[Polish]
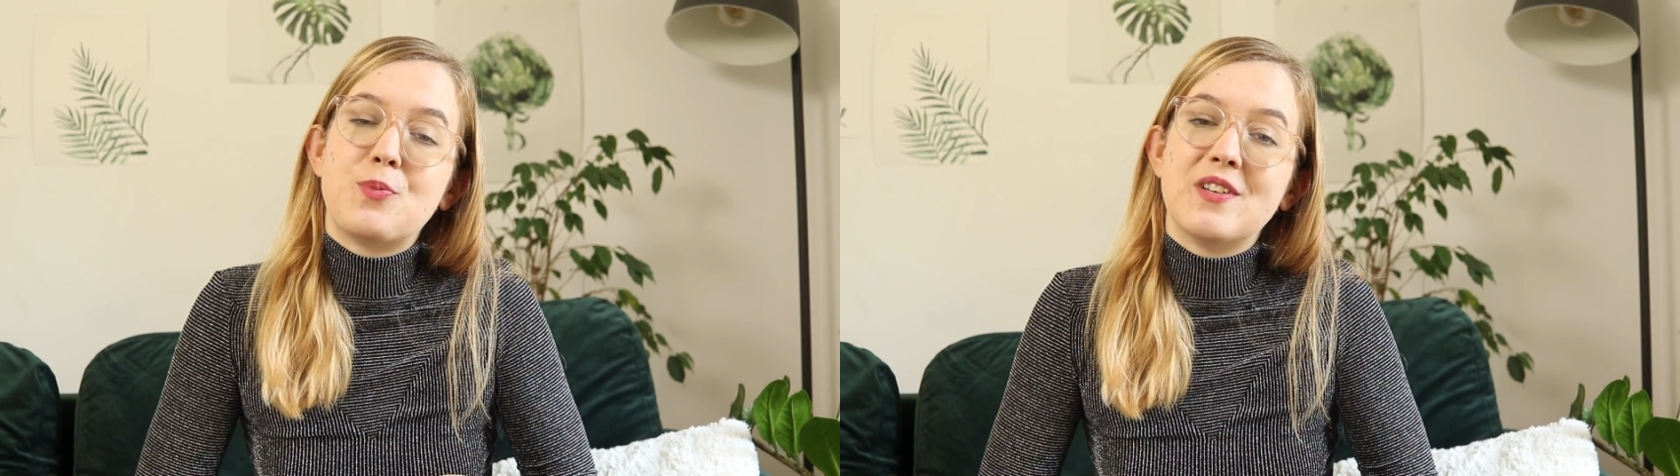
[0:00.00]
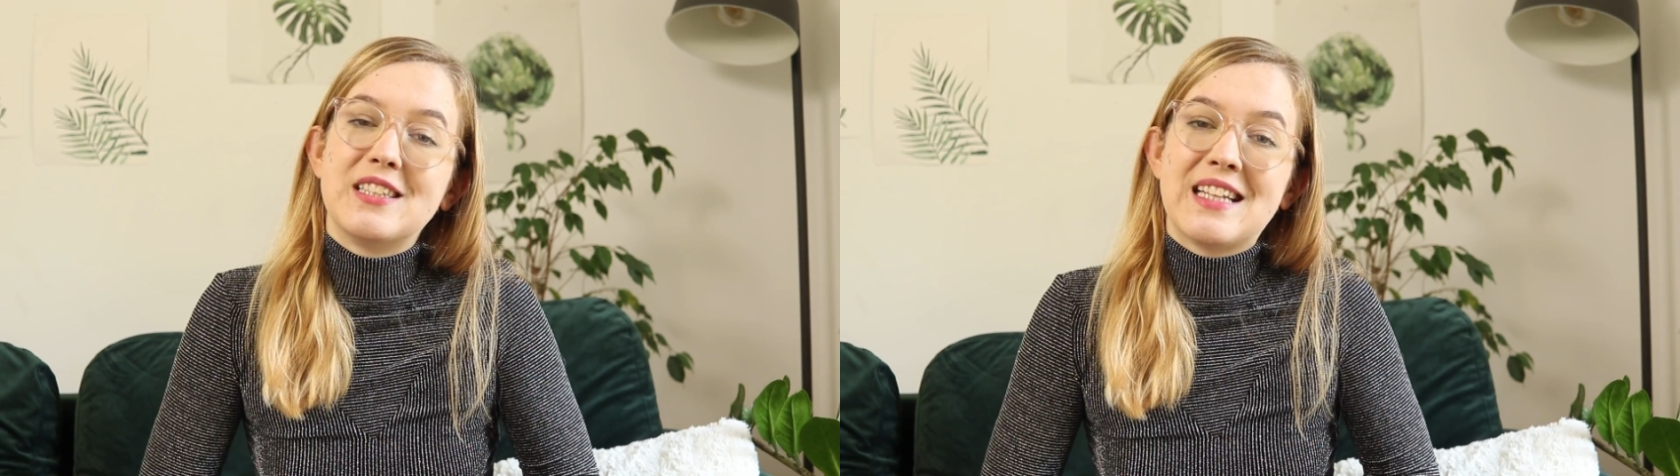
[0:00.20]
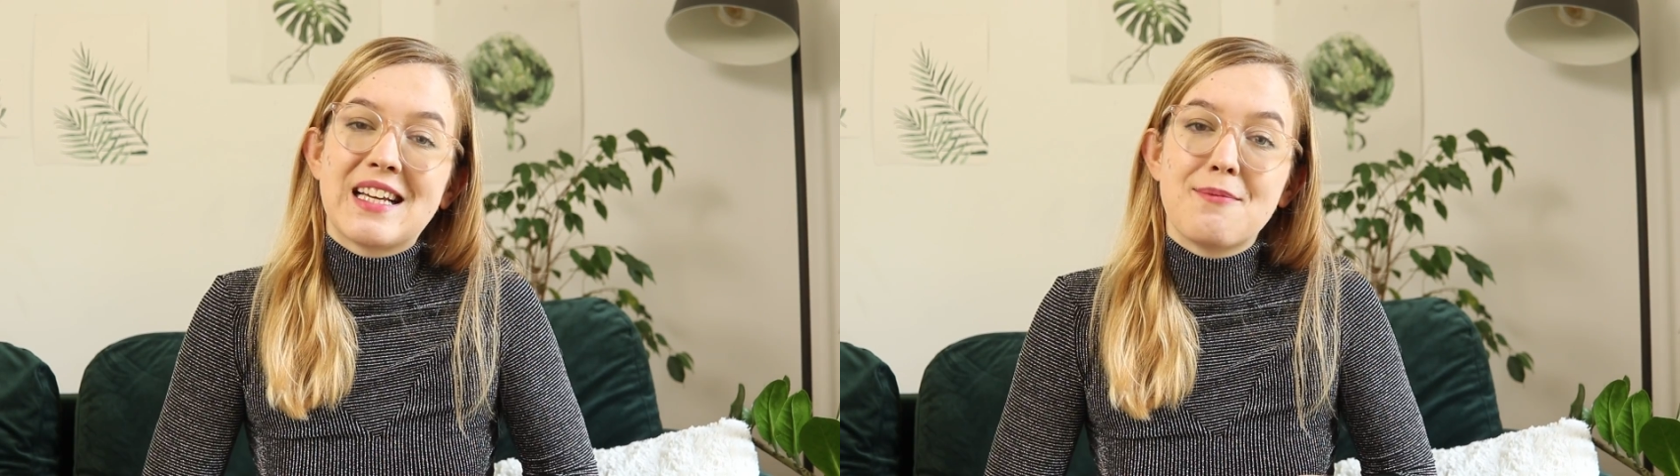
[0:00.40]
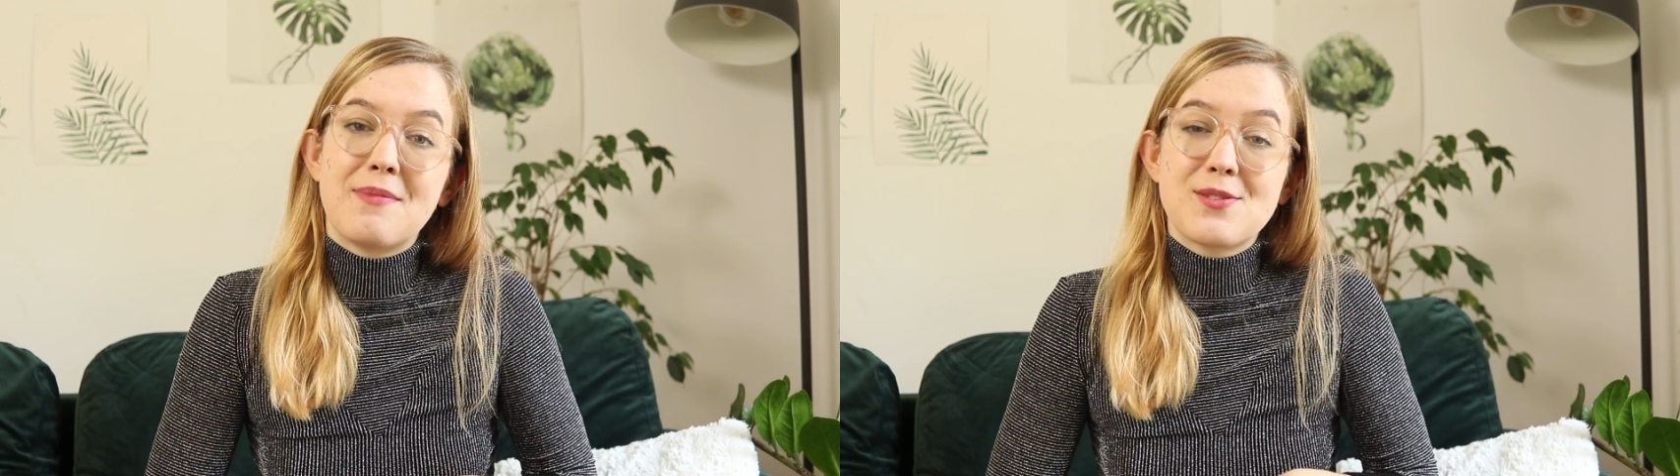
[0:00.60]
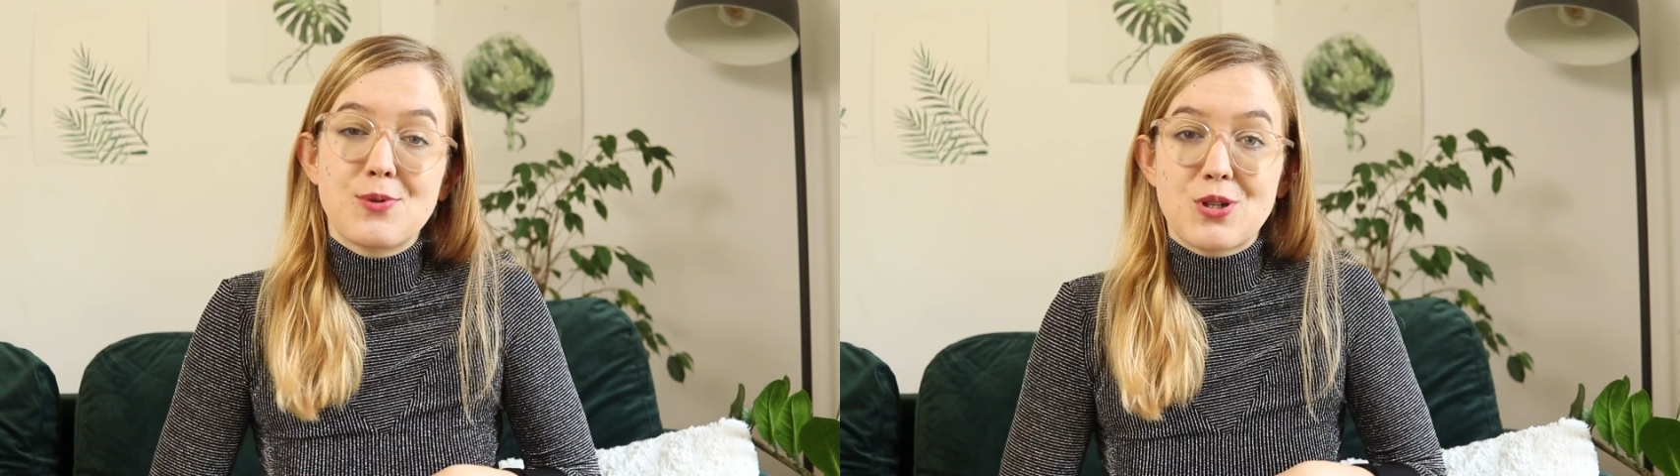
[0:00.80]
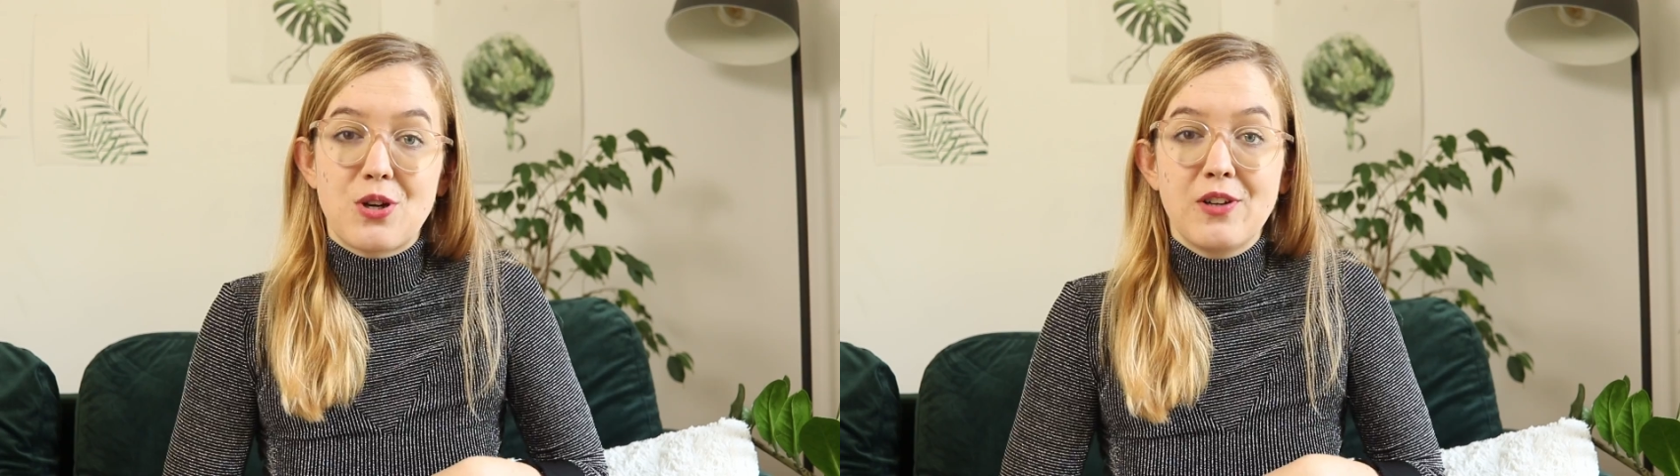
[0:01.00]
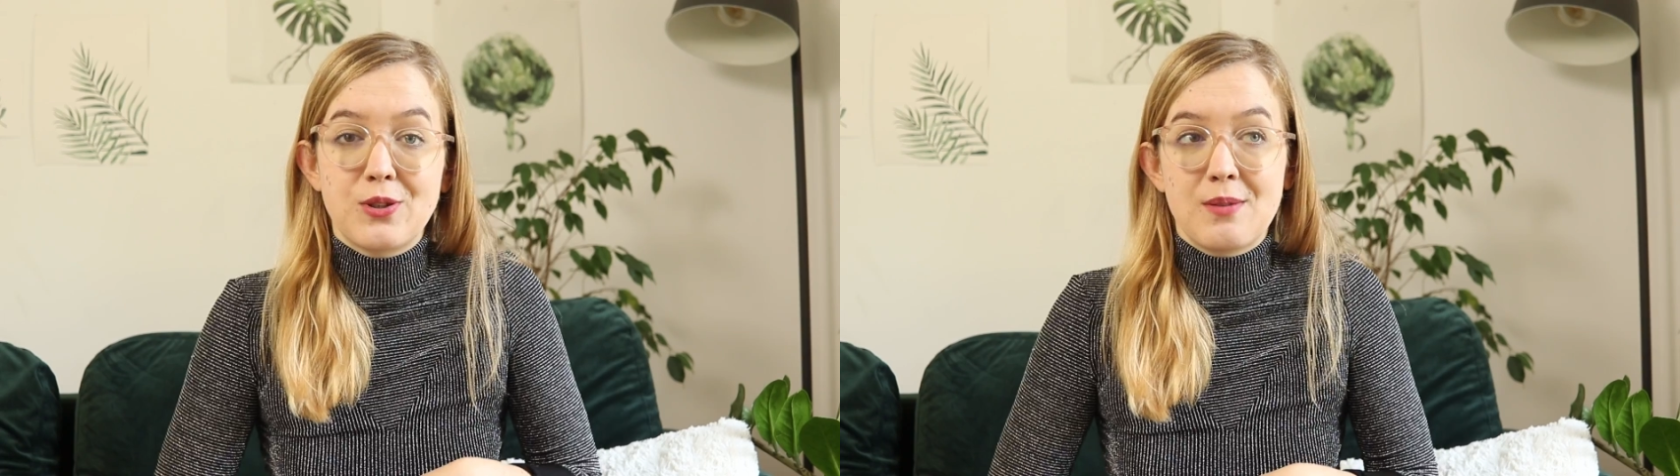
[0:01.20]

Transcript: kupować takie masło orzechowe,